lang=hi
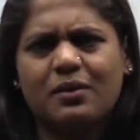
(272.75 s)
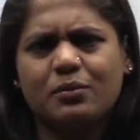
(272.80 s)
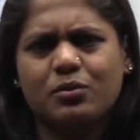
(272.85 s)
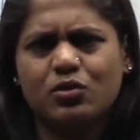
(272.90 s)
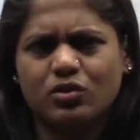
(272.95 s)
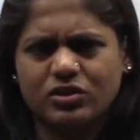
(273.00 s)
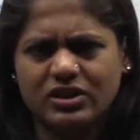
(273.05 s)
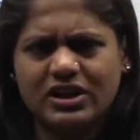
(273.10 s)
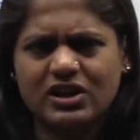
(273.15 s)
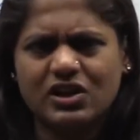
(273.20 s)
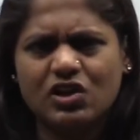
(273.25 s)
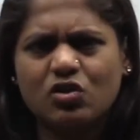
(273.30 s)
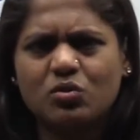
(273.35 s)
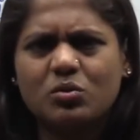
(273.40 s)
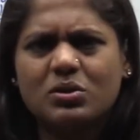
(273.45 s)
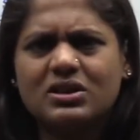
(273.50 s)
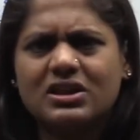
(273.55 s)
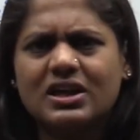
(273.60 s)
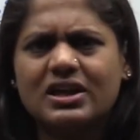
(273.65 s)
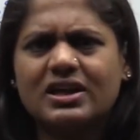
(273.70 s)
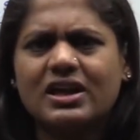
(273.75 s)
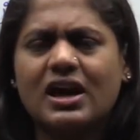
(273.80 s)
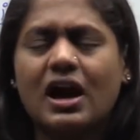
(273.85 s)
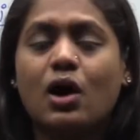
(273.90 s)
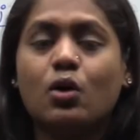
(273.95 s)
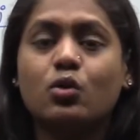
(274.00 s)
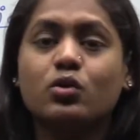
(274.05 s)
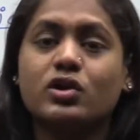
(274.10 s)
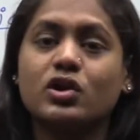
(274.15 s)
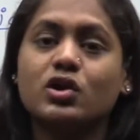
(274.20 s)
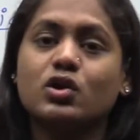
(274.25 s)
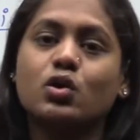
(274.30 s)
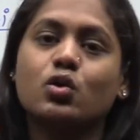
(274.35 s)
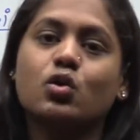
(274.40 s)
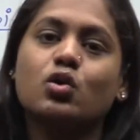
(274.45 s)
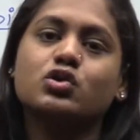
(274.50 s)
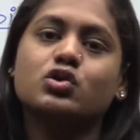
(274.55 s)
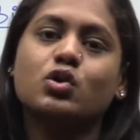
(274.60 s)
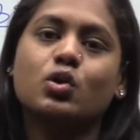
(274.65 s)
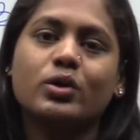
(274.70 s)
आपको देखने को मिलता है कि हाँ उनकी
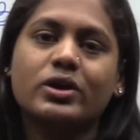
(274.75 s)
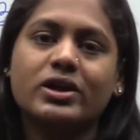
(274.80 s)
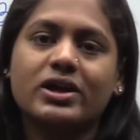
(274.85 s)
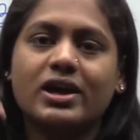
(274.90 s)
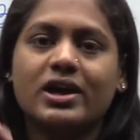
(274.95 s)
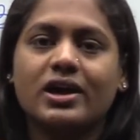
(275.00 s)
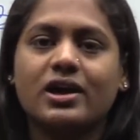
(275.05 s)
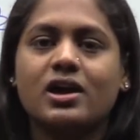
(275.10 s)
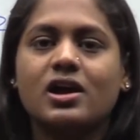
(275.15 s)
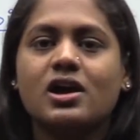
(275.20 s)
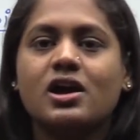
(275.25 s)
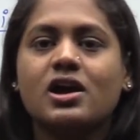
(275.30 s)
ग्रोथ हो रही है